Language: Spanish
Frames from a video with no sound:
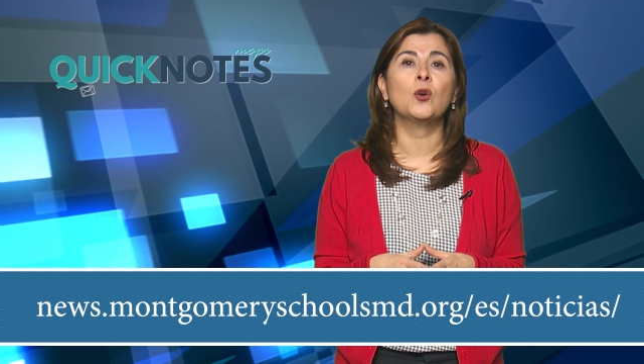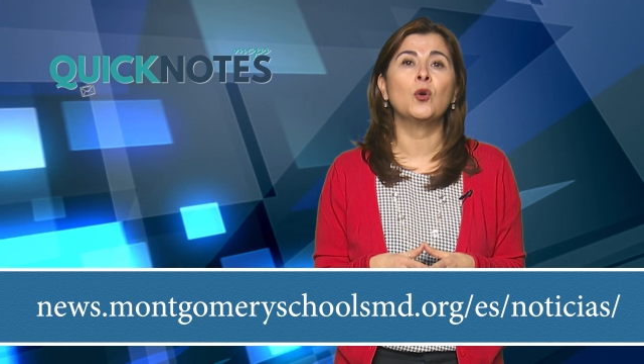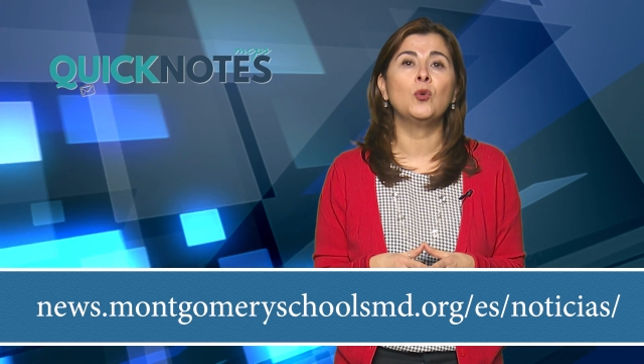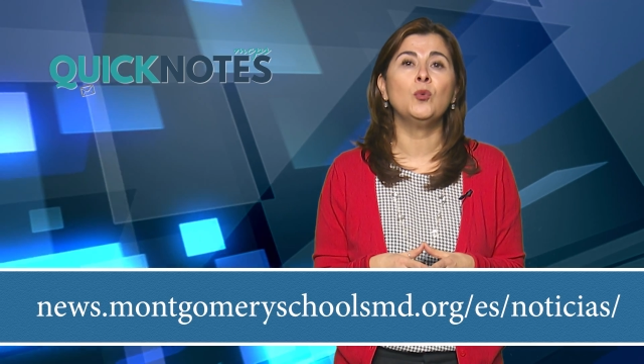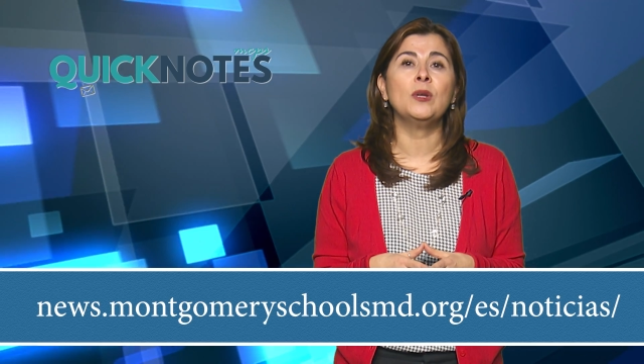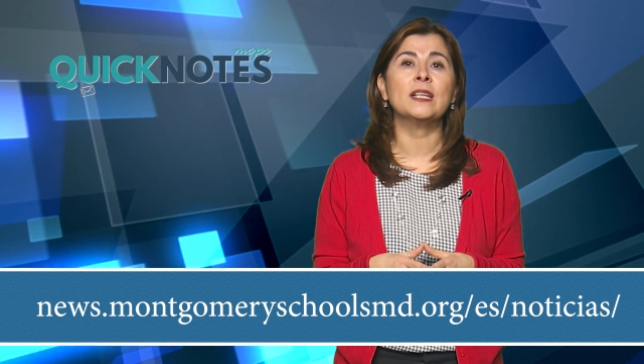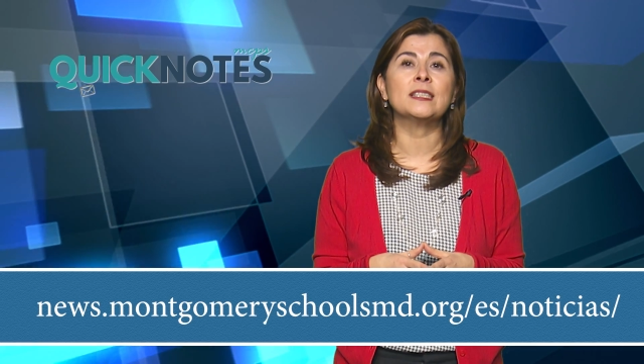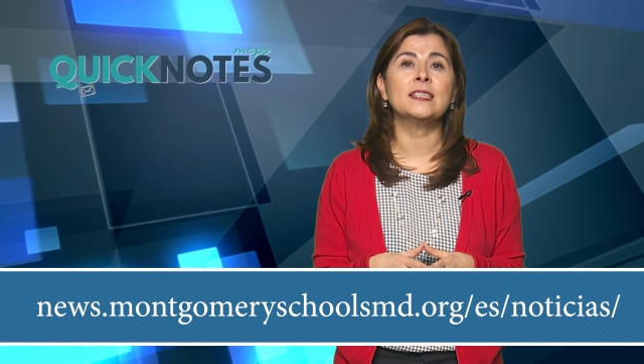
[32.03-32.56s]
con
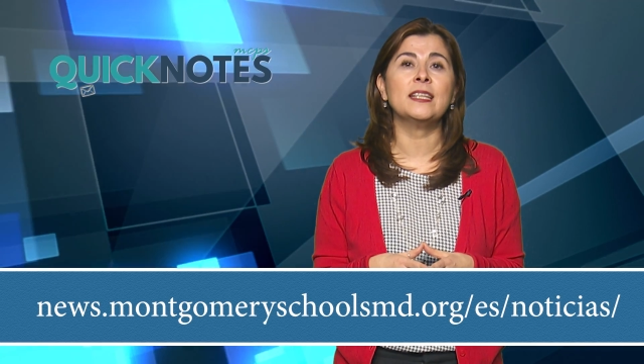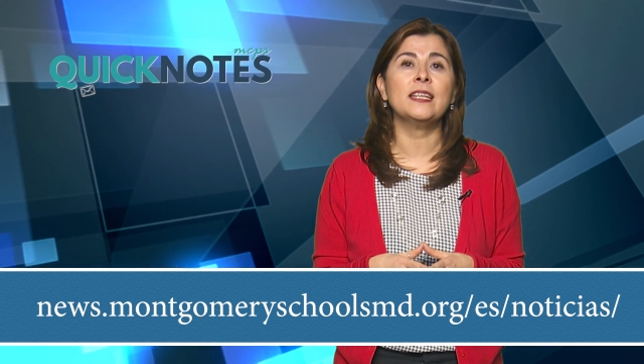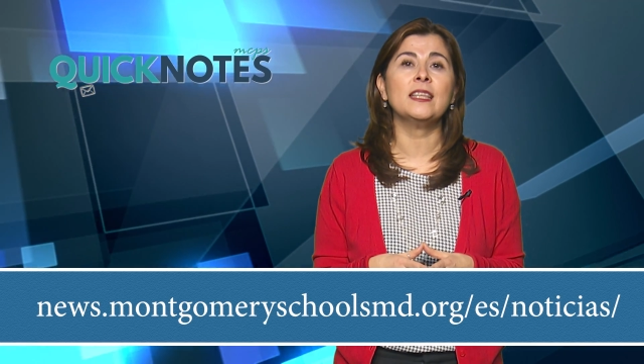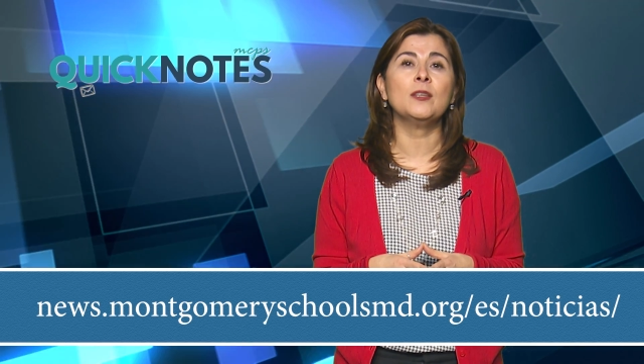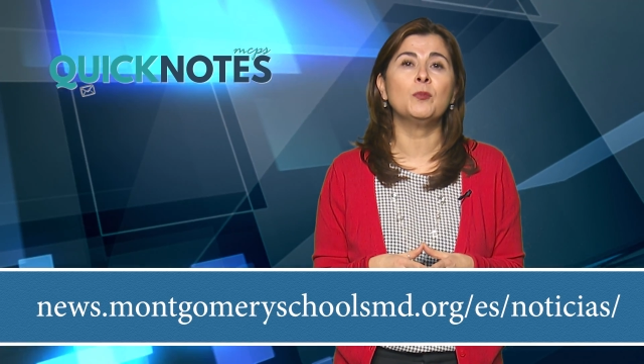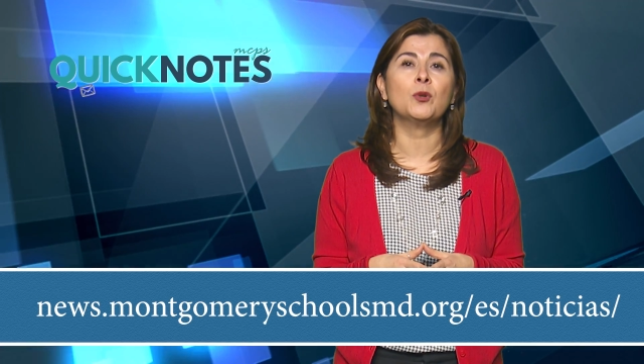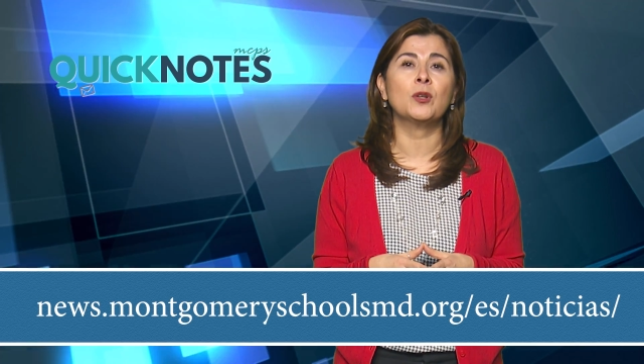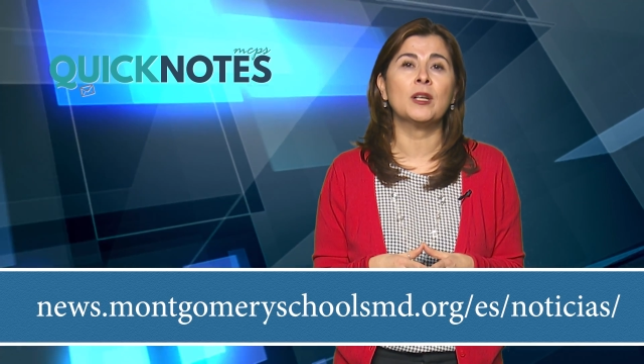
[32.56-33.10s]
una serie
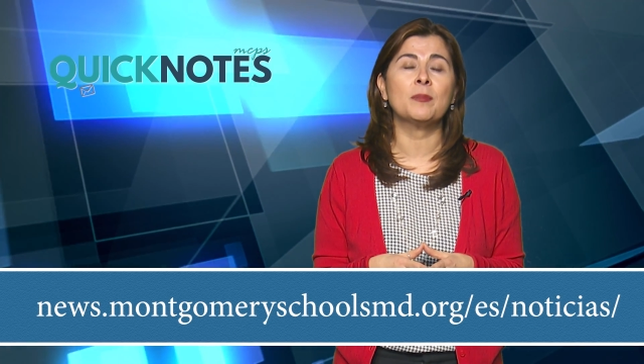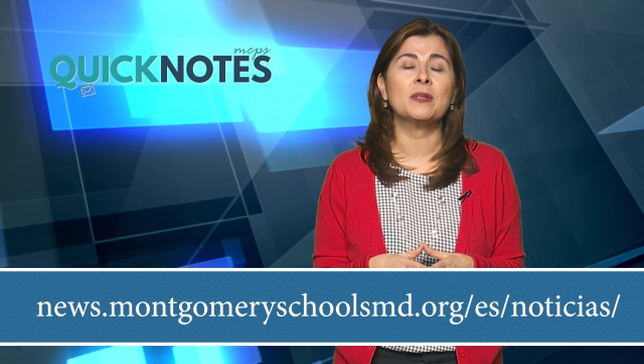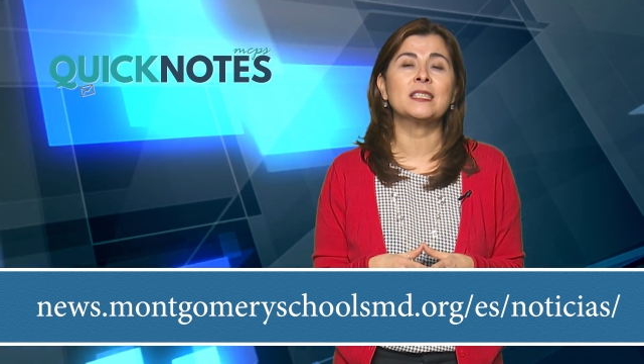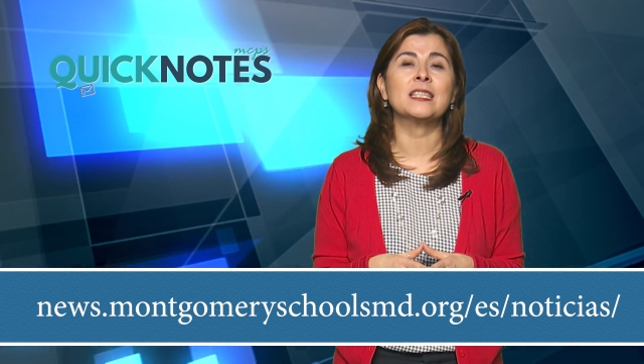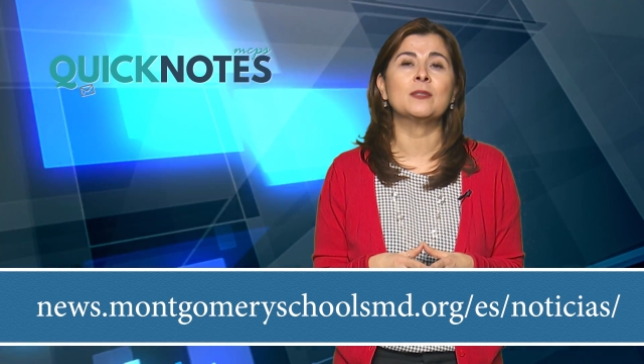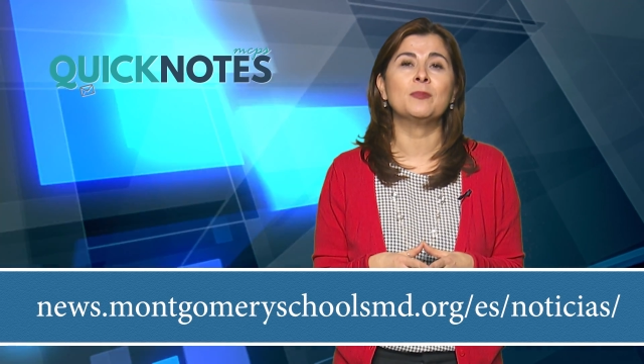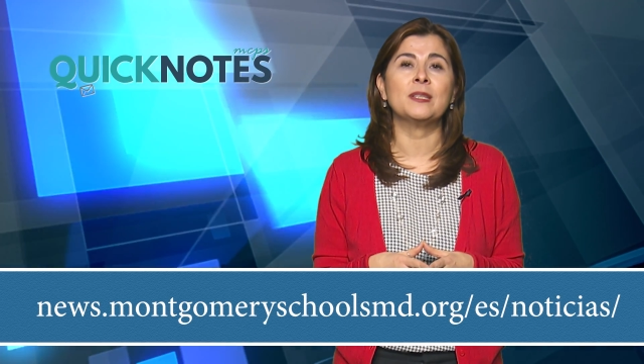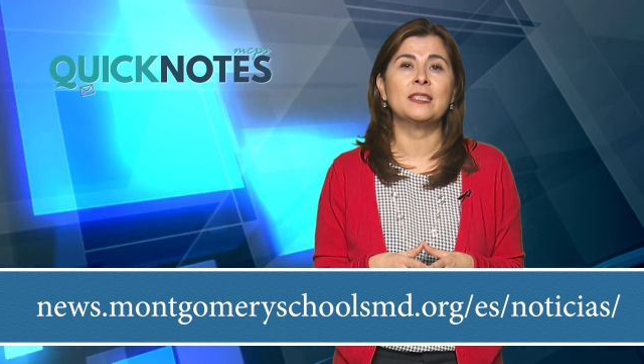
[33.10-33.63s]
de programas
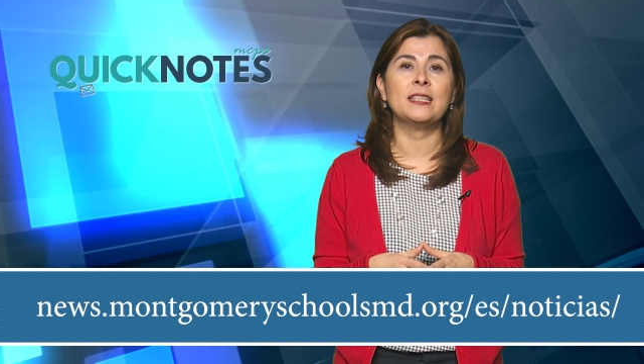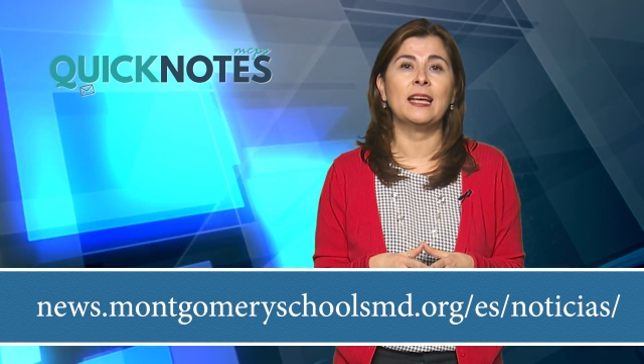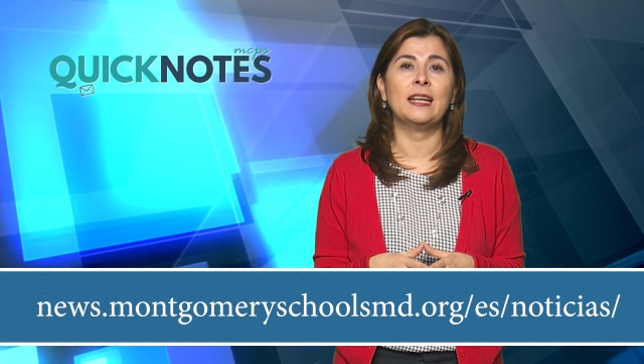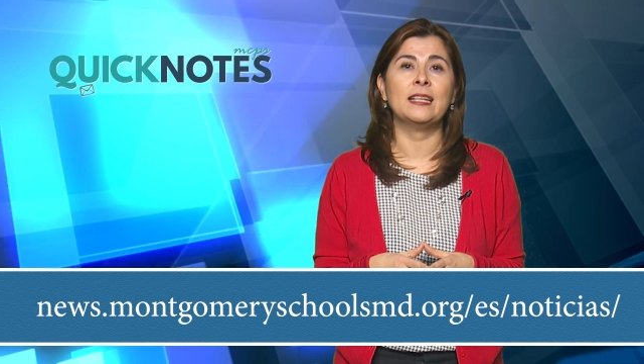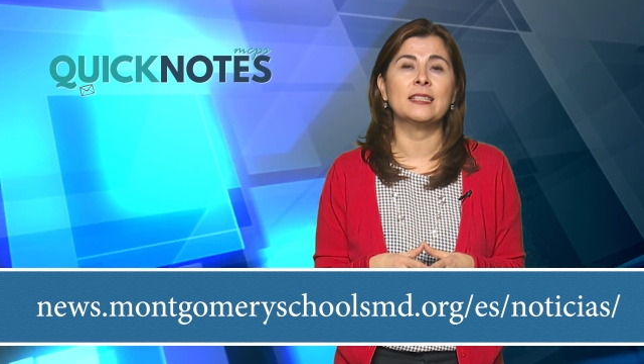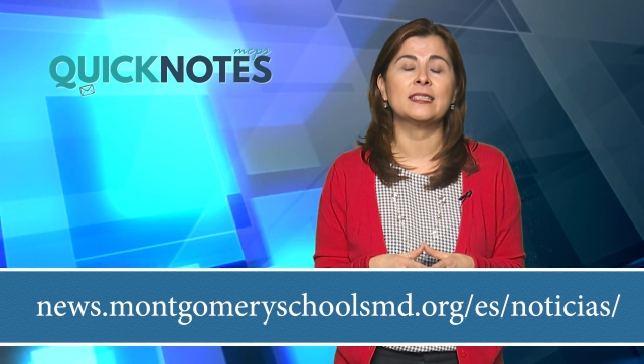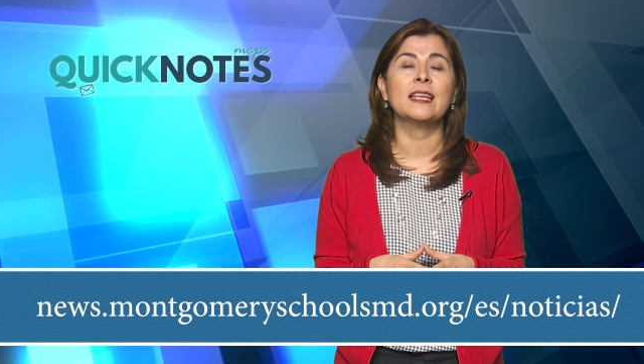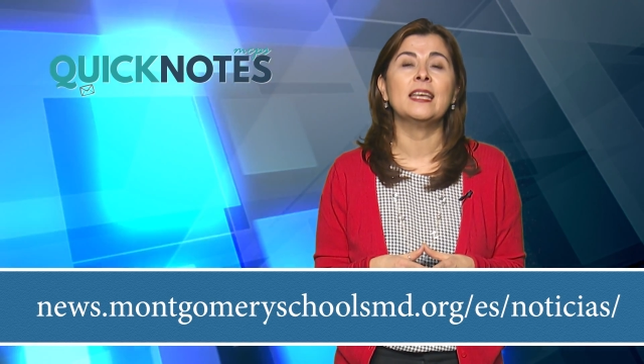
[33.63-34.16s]
especiales.